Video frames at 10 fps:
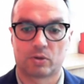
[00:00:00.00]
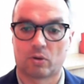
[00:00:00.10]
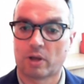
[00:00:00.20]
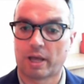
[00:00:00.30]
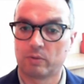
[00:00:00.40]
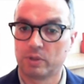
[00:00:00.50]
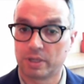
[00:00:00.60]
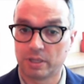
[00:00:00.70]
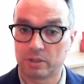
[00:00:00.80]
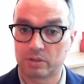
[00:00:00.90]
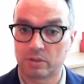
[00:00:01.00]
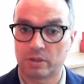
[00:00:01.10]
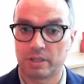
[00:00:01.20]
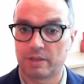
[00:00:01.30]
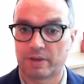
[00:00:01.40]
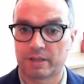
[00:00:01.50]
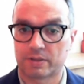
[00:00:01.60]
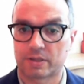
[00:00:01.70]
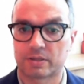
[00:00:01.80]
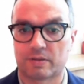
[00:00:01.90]
Beh, è un diritto questo,
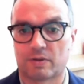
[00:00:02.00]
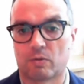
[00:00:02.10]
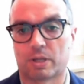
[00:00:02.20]
certo.